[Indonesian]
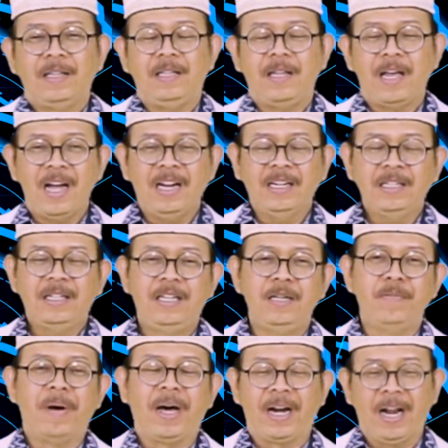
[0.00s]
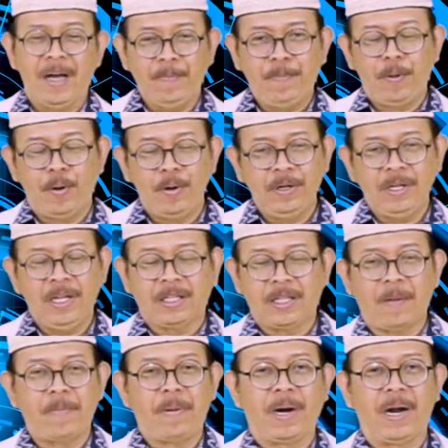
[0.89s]
yang dimanapun
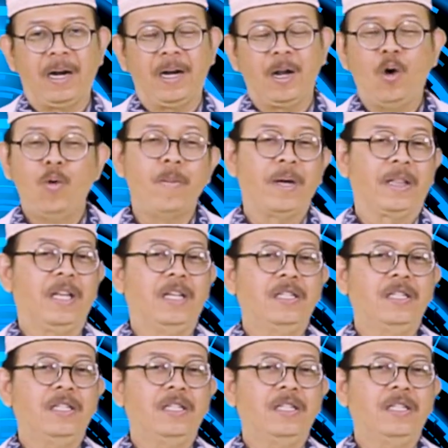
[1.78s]
kita berada umat